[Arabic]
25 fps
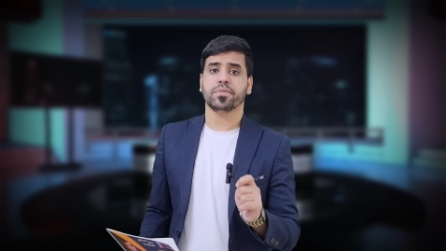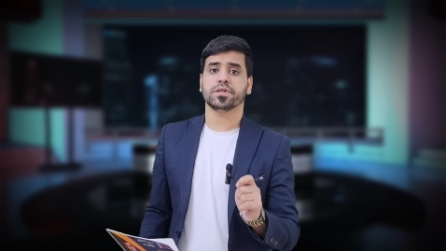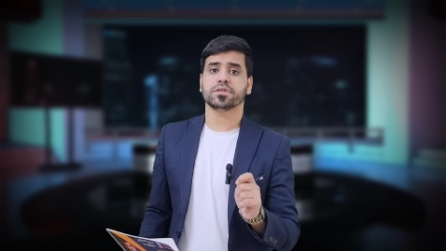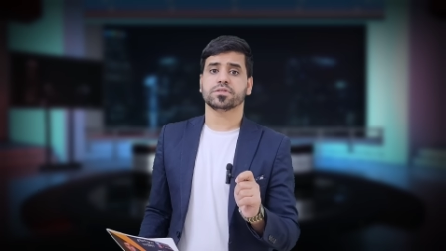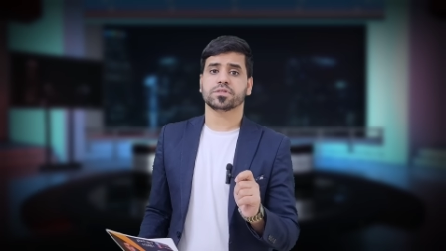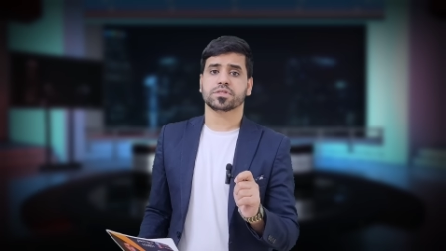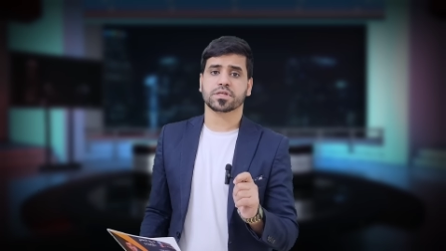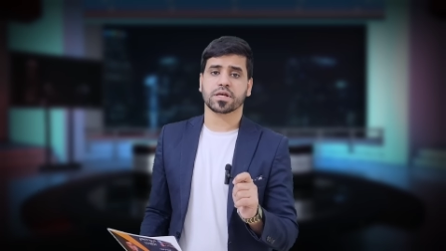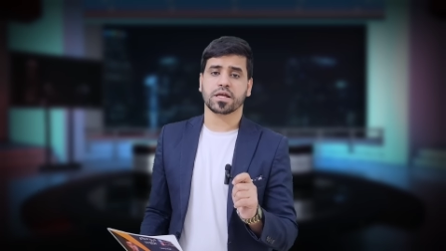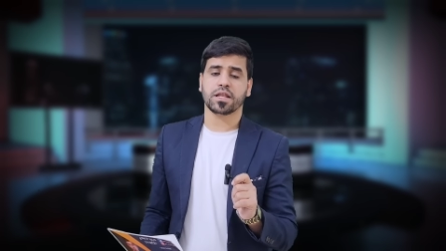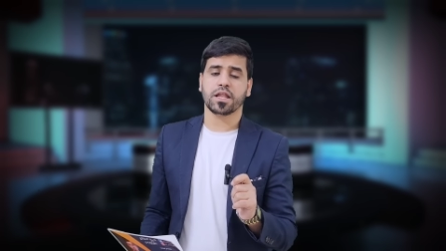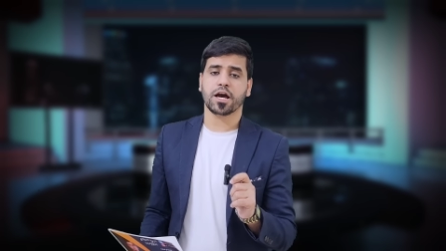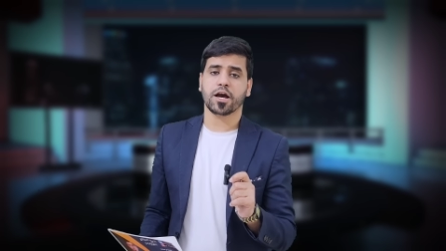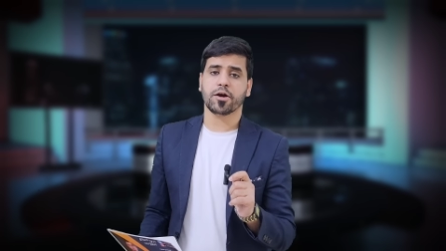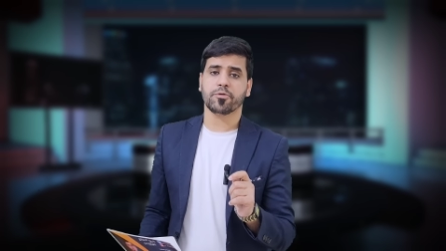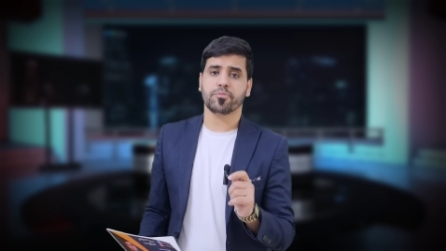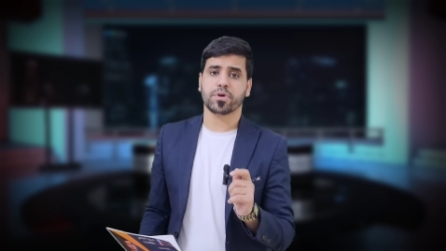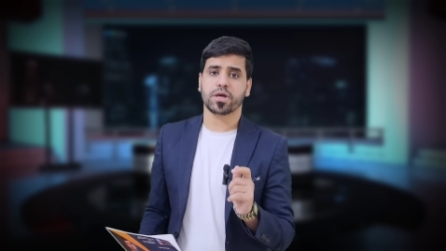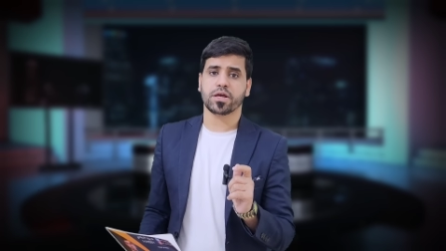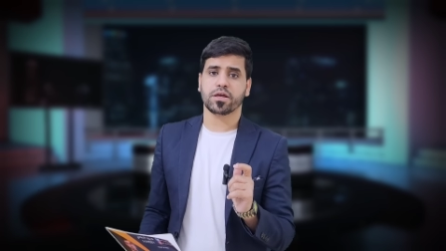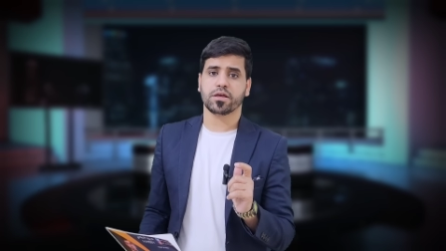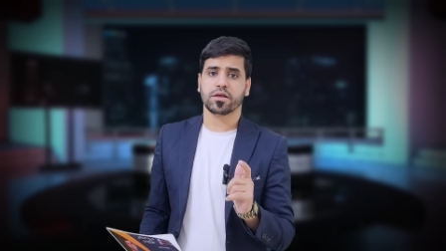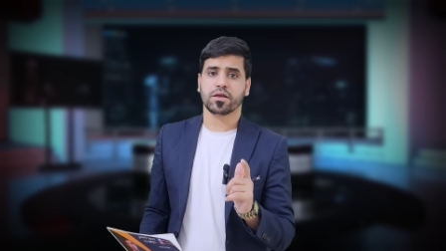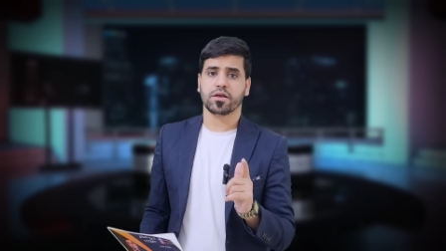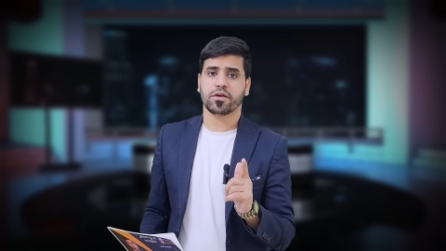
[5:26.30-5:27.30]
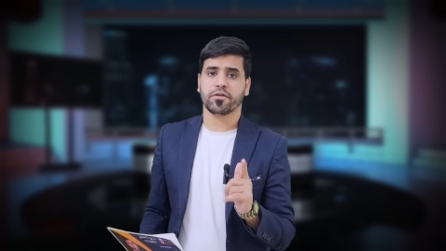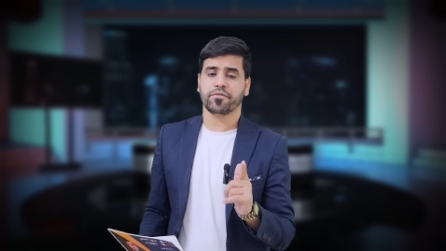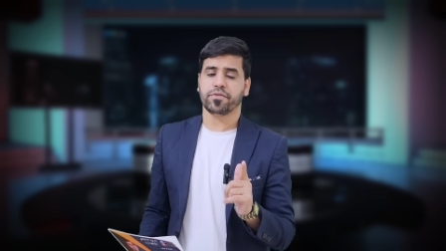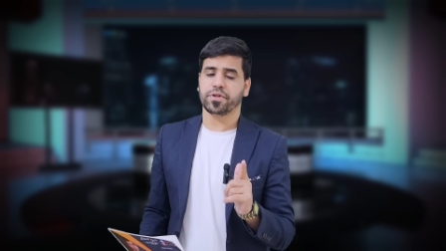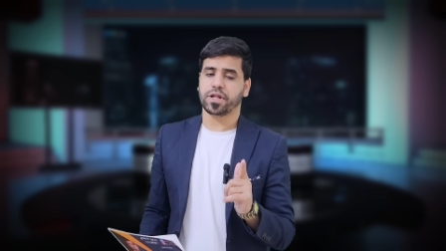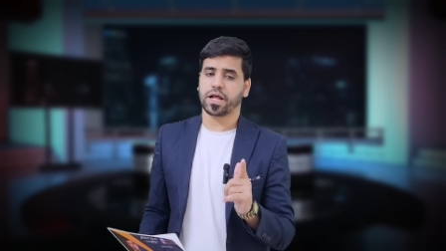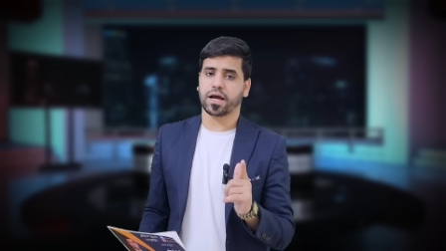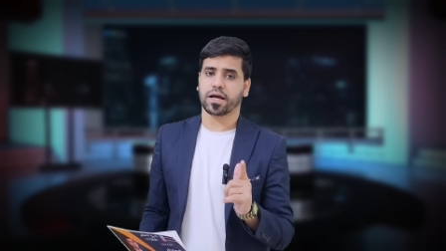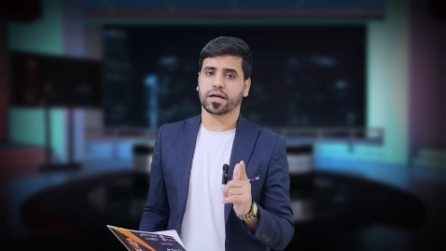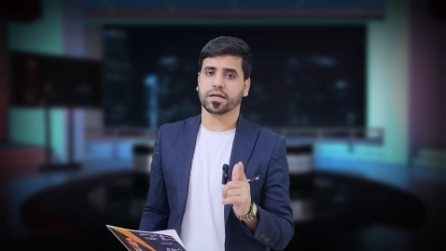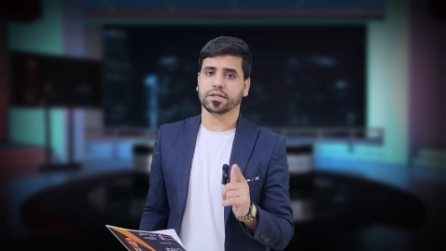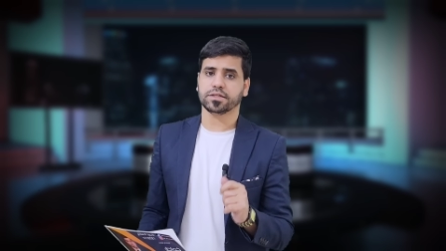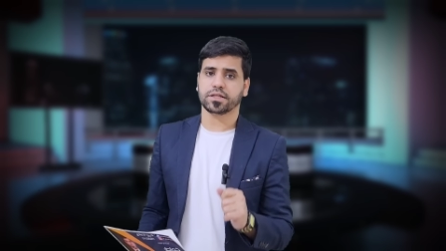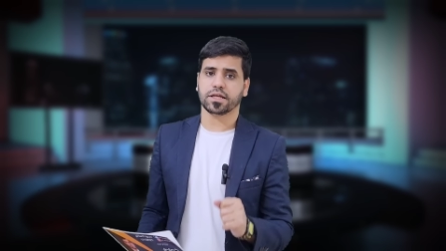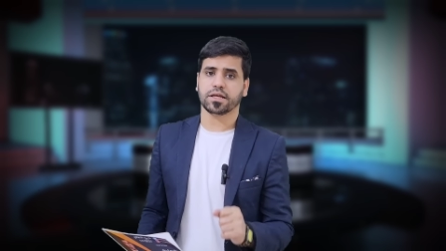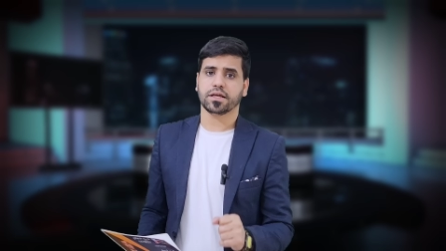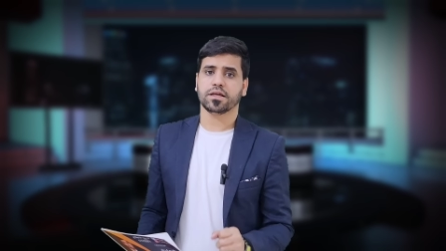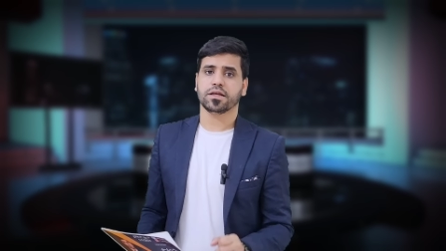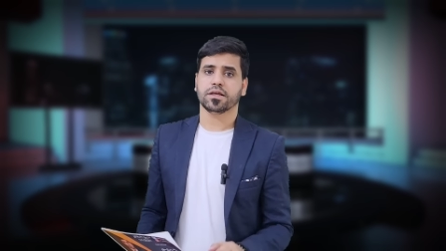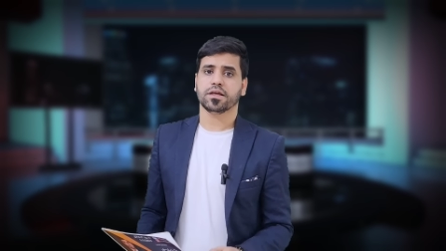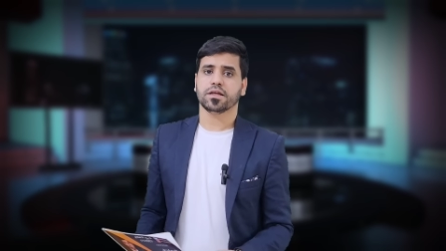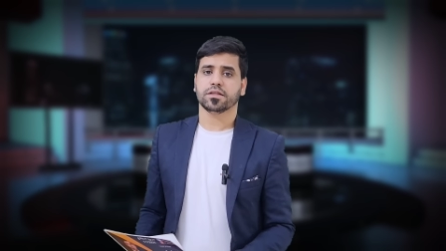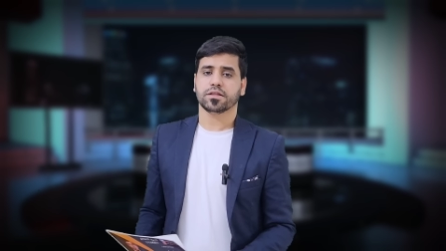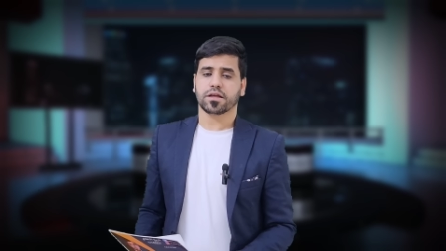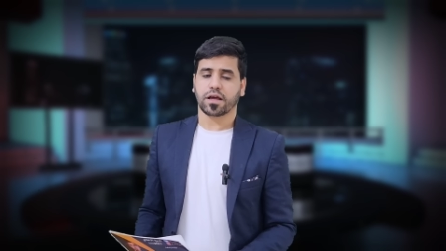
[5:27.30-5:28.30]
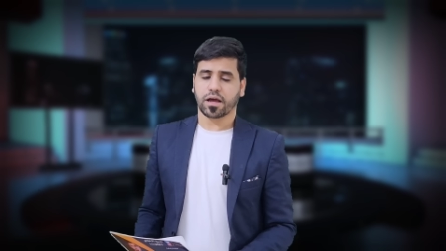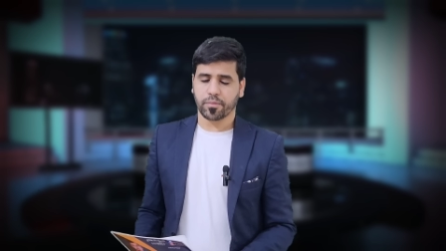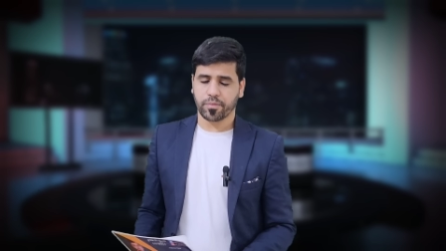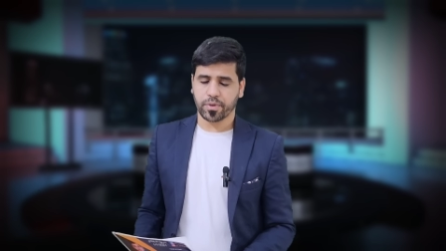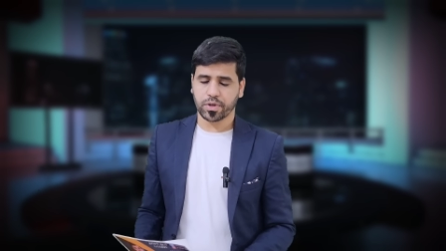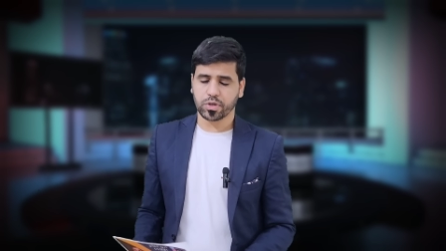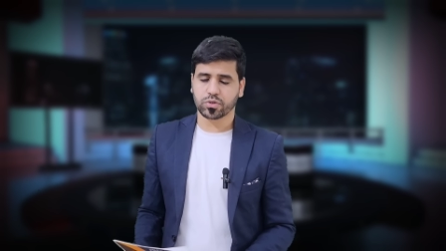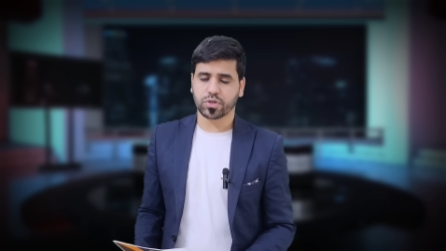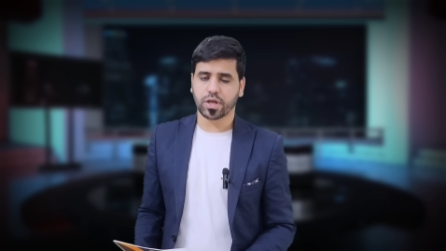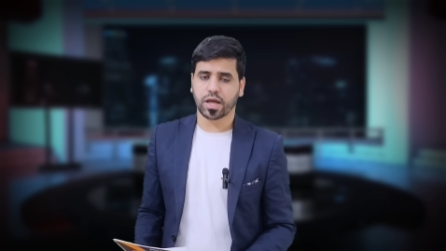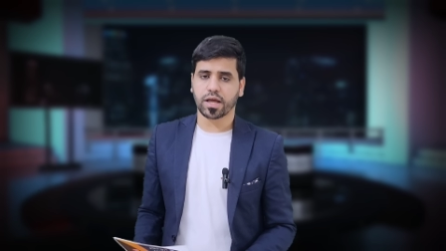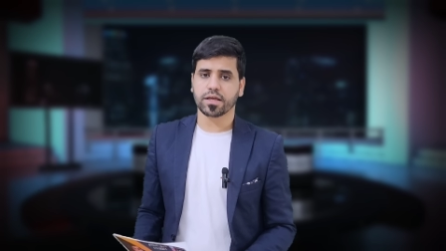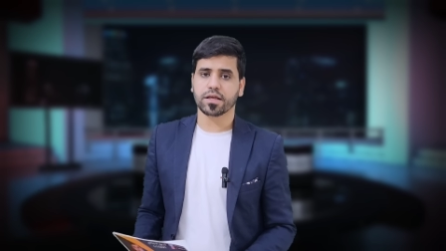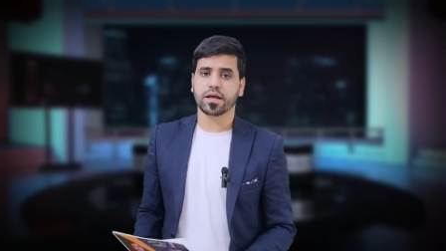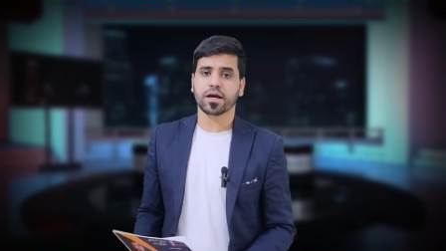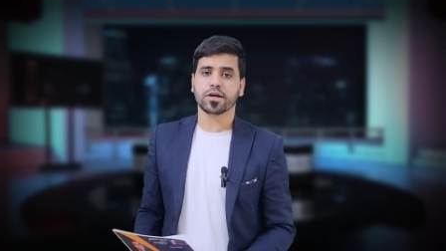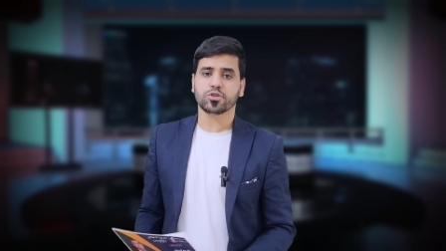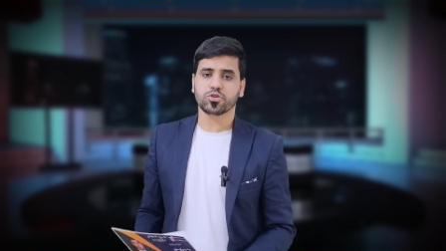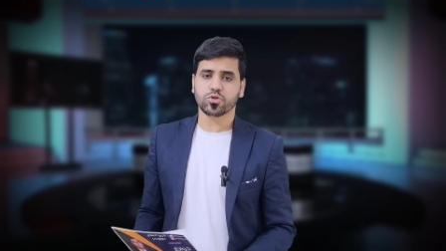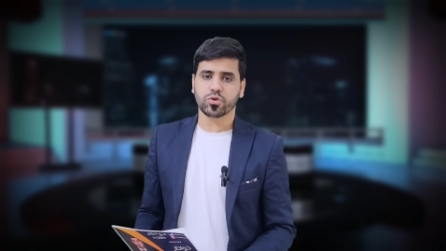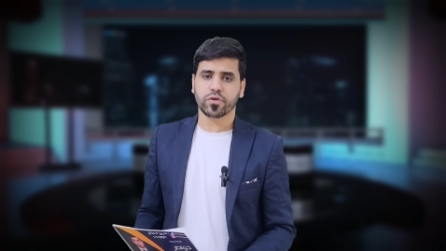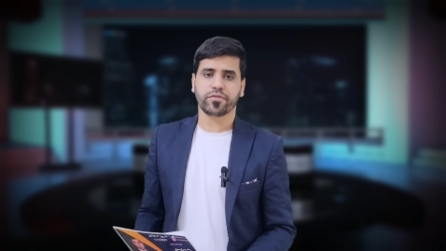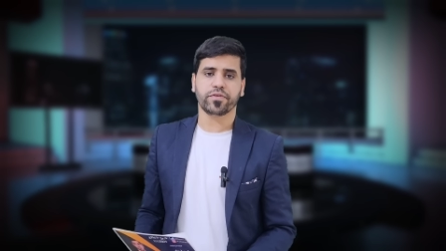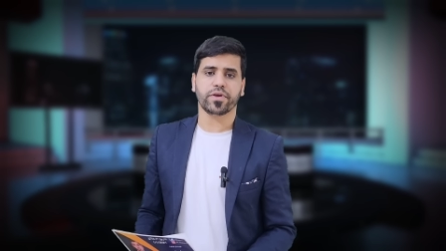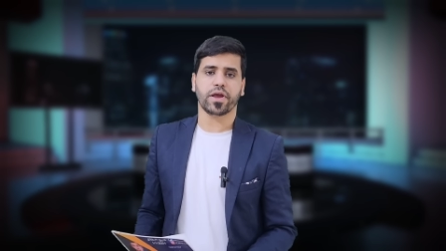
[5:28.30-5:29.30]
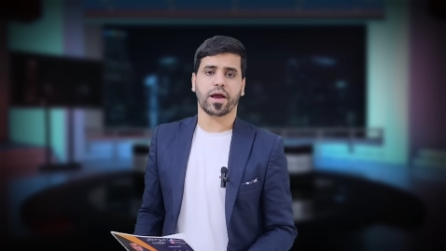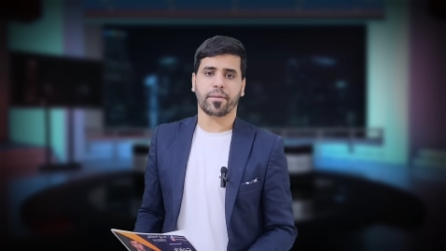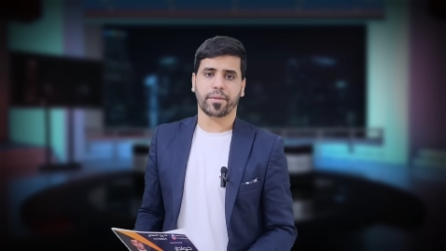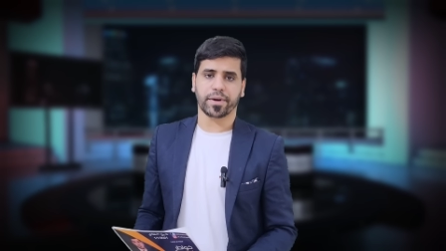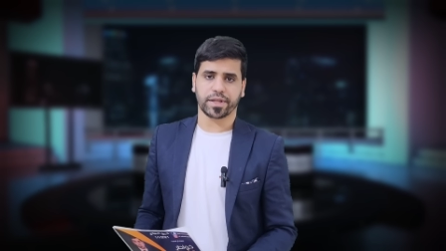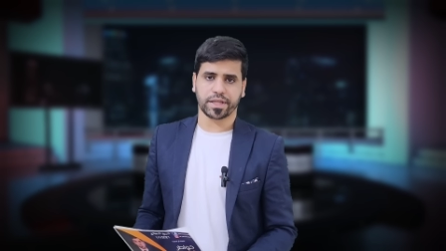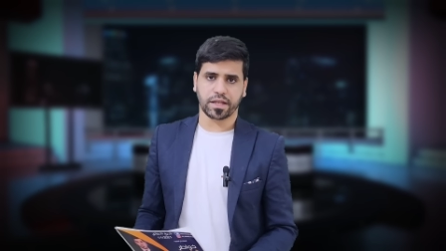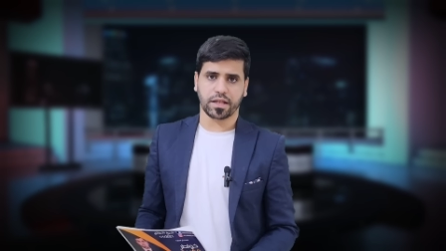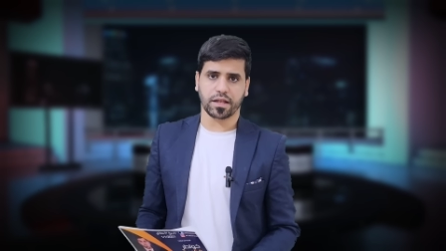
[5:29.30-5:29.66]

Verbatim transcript: من صلابة بالعقيدة قبل تحياتي وفي أمان